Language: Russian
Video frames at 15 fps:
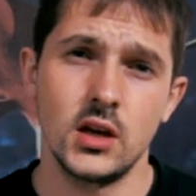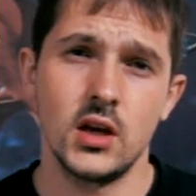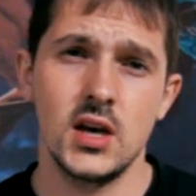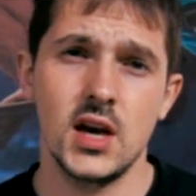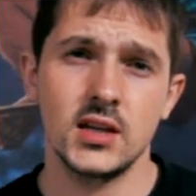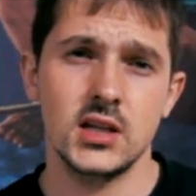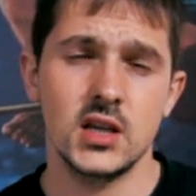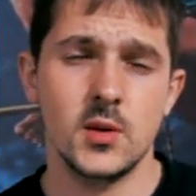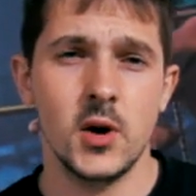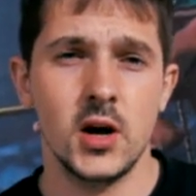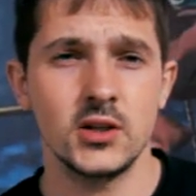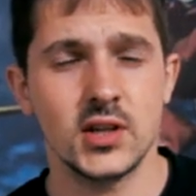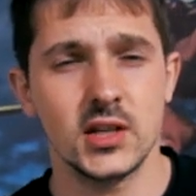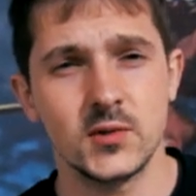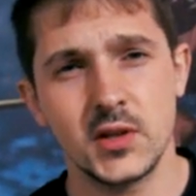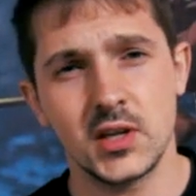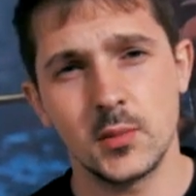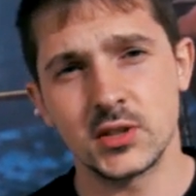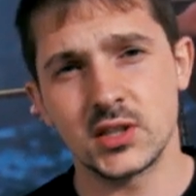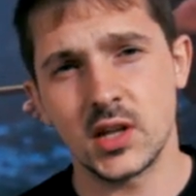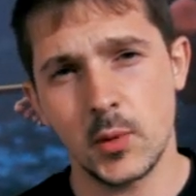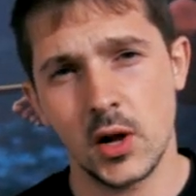я занимаюсь
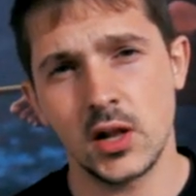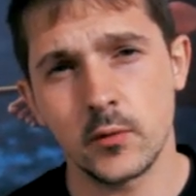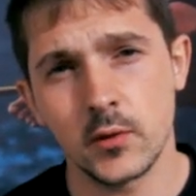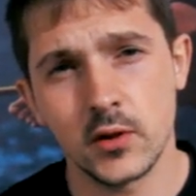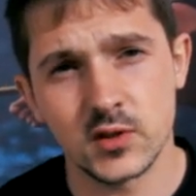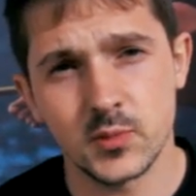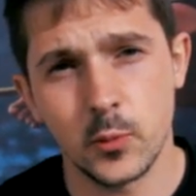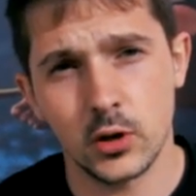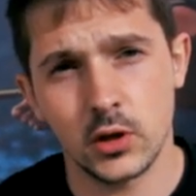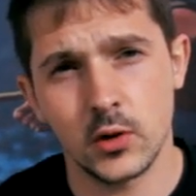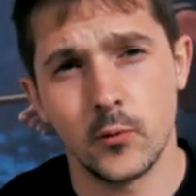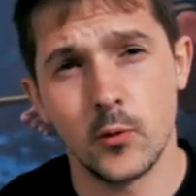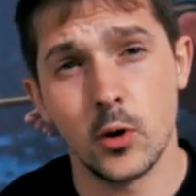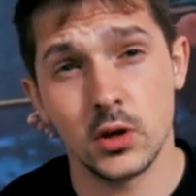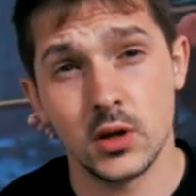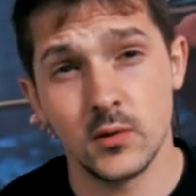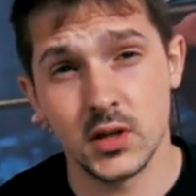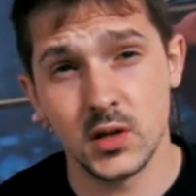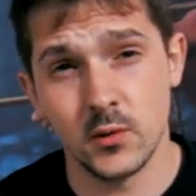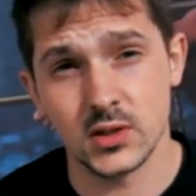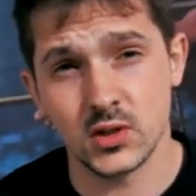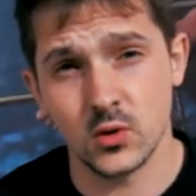развитием экстремальных видов спорта в городе
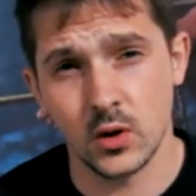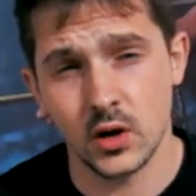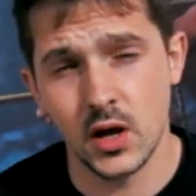Владивосток.